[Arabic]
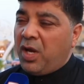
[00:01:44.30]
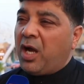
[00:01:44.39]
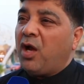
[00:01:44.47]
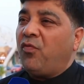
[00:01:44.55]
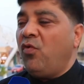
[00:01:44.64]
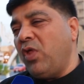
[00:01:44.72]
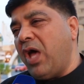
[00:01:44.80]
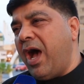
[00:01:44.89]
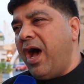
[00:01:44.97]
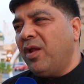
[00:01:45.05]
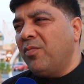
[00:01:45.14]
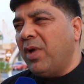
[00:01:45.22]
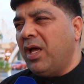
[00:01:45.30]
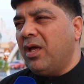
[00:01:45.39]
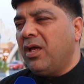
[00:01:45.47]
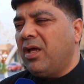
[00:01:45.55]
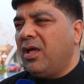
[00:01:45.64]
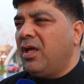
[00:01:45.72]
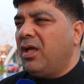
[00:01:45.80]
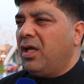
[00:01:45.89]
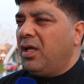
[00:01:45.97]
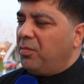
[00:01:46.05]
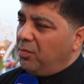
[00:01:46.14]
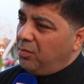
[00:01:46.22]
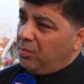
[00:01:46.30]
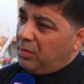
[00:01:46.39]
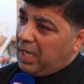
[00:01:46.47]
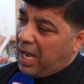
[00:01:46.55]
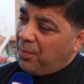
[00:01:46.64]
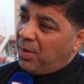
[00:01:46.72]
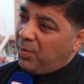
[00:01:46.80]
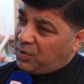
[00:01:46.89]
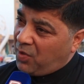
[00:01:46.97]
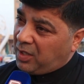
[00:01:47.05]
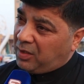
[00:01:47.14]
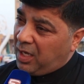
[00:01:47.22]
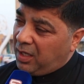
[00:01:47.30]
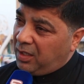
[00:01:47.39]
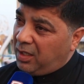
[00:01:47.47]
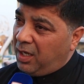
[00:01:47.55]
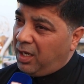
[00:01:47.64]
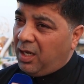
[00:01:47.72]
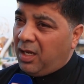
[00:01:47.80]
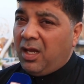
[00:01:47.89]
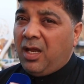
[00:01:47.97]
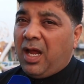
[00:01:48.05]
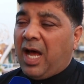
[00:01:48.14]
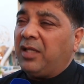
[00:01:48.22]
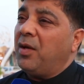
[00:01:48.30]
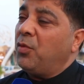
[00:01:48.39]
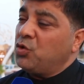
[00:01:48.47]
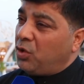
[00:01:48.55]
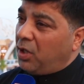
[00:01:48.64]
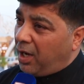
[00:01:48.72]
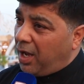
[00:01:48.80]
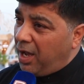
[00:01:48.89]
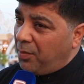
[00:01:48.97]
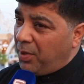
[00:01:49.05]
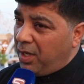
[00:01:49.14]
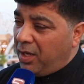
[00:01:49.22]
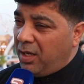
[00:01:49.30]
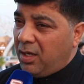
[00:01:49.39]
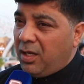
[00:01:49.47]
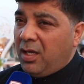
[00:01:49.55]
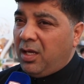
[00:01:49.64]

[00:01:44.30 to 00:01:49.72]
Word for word: هناك فوضى عارمة لعمل المستشفيات الأهلية عدم وجود رقابة